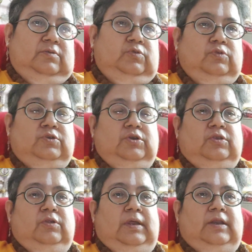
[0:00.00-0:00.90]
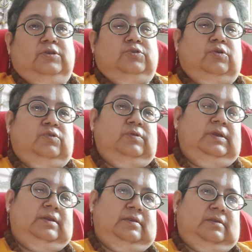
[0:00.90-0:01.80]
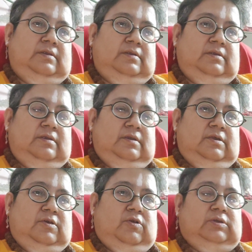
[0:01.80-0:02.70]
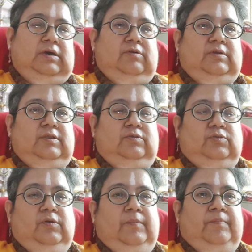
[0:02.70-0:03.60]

দুর্যোধন আর শকুনির কথাও কিন্তু